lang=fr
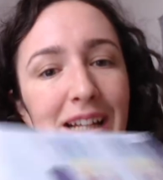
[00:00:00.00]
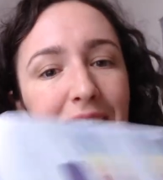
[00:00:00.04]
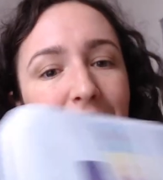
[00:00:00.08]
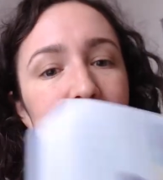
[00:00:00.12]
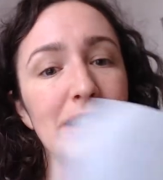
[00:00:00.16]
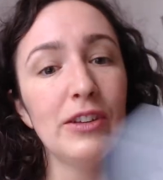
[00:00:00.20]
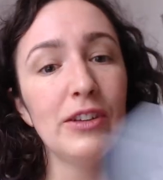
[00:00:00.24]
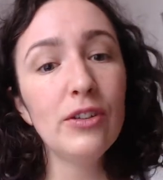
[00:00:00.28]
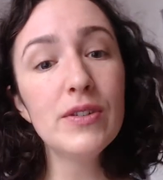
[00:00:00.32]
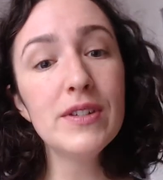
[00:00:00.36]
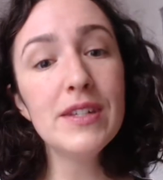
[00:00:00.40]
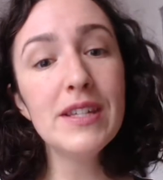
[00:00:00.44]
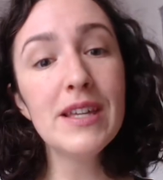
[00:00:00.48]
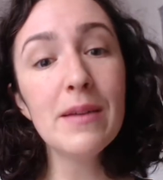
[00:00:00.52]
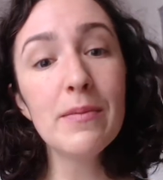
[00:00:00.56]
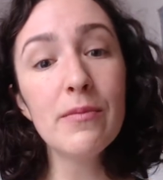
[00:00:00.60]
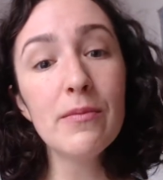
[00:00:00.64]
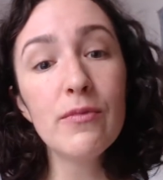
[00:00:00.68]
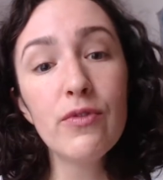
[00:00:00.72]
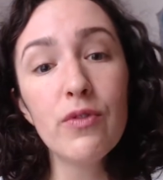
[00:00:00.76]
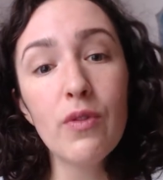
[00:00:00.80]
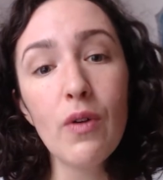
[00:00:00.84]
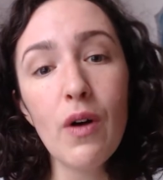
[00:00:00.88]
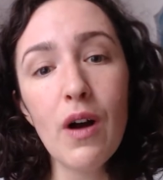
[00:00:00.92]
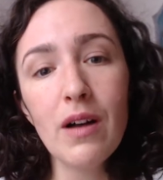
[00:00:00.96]
deuxième
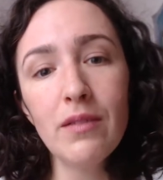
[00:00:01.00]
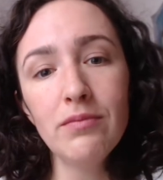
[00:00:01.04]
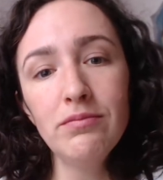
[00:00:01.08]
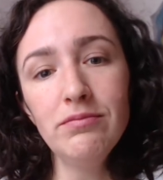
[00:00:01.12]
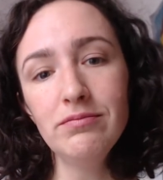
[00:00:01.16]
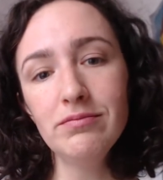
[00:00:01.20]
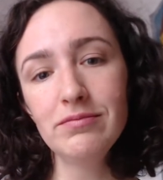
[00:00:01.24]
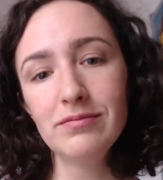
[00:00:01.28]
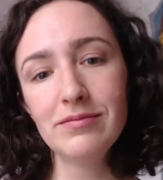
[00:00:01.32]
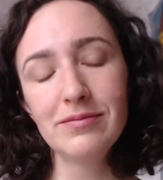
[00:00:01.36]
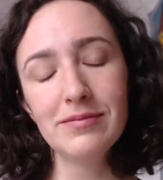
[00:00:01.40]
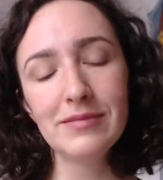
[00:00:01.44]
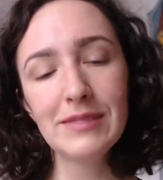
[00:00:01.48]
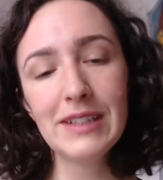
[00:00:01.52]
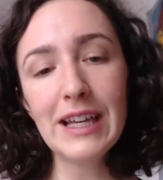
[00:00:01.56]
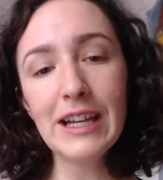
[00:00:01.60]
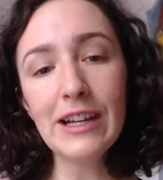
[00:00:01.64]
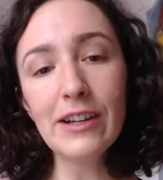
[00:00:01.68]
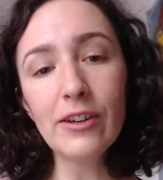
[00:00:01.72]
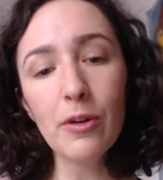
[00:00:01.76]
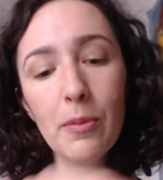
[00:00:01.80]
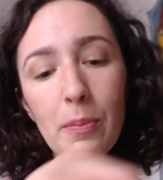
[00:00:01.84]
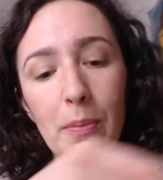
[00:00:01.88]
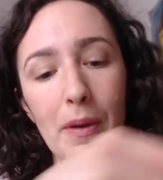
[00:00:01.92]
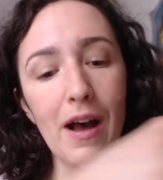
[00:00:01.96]
fois,
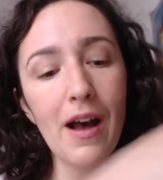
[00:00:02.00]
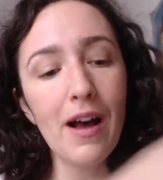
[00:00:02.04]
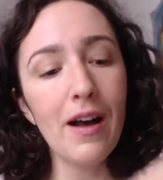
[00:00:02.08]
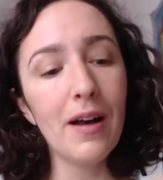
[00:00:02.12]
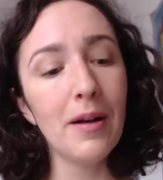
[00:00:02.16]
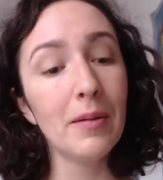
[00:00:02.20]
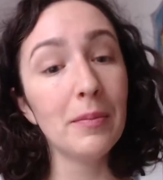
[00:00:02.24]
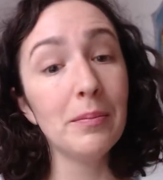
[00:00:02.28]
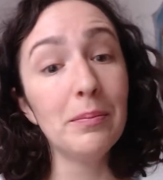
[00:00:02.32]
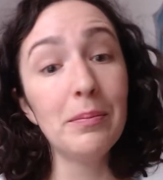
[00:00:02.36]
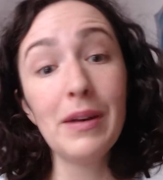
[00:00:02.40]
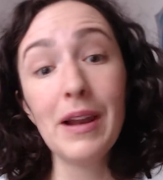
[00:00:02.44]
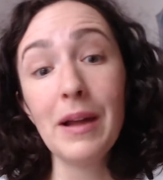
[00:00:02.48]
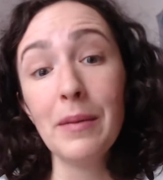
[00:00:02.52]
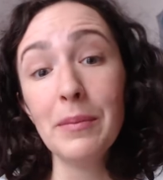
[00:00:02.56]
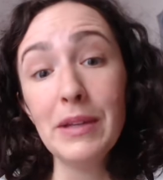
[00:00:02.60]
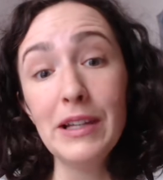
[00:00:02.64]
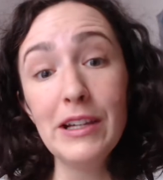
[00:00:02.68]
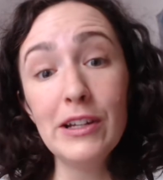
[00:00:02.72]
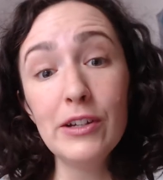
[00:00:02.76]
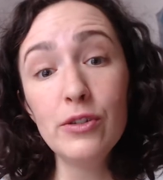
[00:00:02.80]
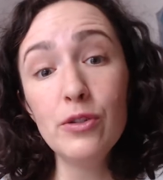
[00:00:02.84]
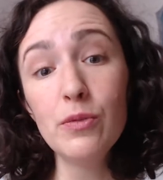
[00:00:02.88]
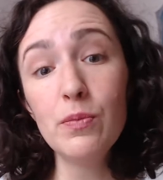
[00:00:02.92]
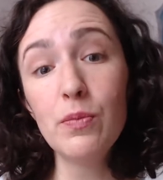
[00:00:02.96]
quelque part en plein
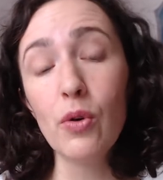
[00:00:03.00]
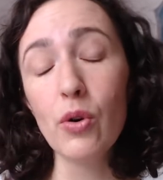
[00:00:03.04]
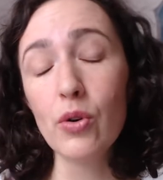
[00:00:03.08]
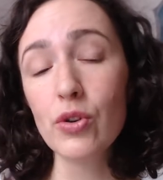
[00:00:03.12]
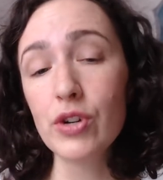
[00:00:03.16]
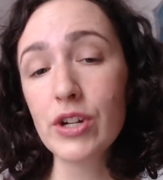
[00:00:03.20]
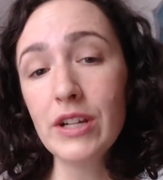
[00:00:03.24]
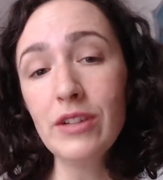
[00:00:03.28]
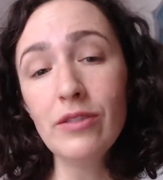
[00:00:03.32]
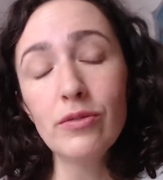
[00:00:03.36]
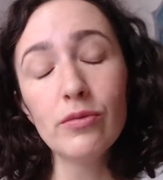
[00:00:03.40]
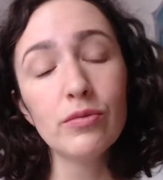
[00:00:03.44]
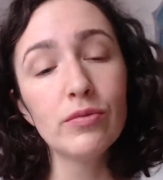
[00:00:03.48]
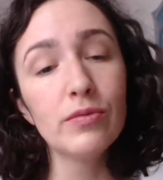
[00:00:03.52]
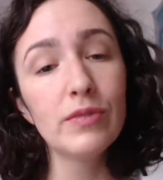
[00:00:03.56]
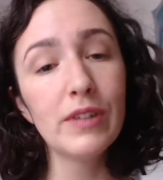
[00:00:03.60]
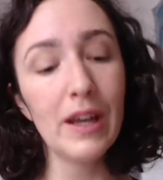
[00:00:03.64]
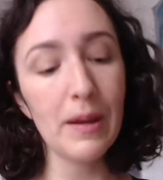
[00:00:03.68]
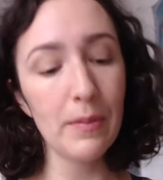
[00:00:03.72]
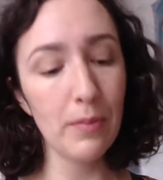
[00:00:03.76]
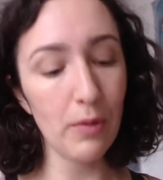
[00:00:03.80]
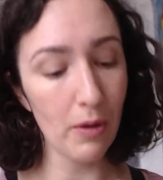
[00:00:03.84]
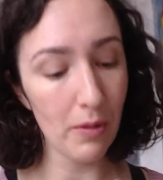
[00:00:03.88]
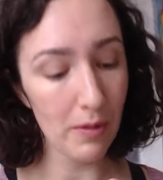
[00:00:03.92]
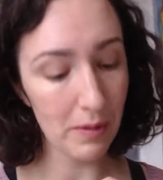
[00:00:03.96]
milieu du projet, donc très
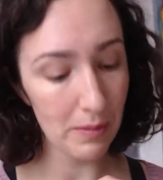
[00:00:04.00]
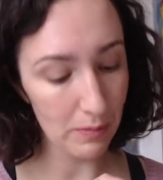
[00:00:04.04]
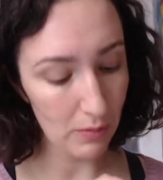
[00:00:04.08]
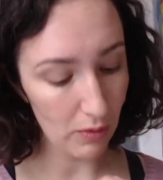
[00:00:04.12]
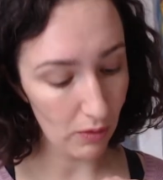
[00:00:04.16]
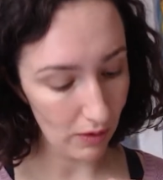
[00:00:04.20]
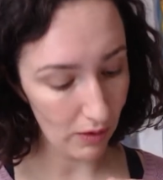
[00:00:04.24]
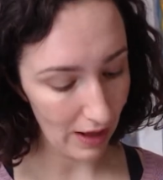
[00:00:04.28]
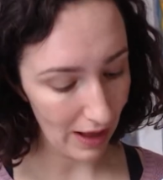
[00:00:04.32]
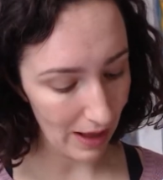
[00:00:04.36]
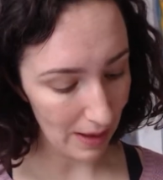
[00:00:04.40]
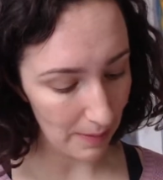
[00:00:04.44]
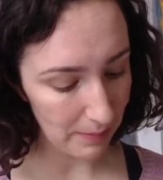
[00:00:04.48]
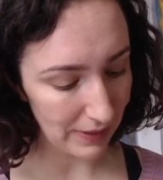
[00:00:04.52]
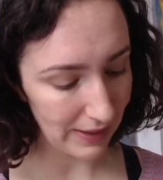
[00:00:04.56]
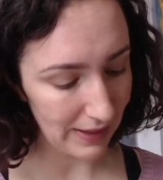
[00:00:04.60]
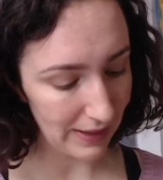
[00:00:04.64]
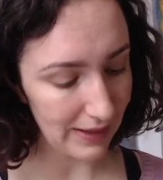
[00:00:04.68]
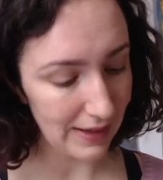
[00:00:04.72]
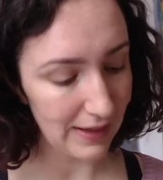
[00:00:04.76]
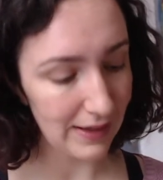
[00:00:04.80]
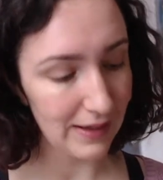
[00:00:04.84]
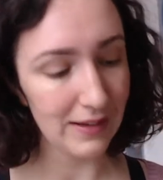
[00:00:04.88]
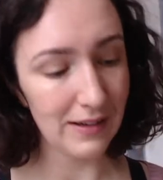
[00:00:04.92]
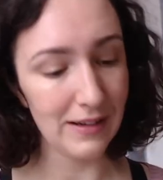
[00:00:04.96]
probablement
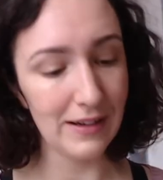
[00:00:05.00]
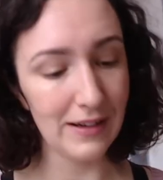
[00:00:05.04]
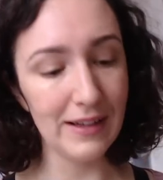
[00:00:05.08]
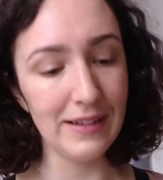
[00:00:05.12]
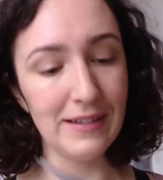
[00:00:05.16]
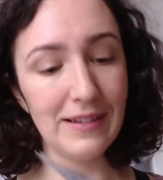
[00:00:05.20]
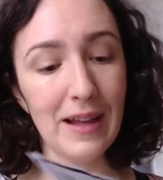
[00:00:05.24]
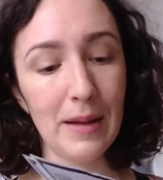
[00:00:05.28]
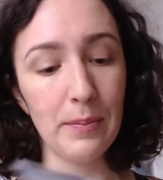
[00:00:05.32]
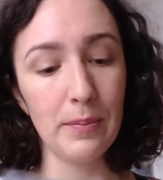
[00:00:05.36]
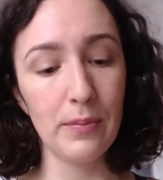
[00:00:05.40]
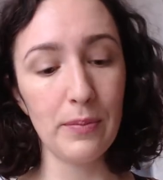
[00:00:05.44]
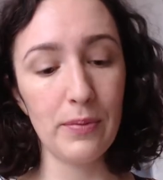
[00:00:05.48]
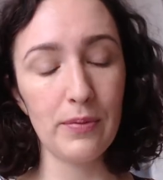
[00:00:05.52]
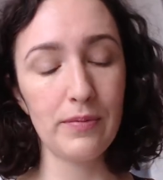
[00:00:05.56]
après l'étape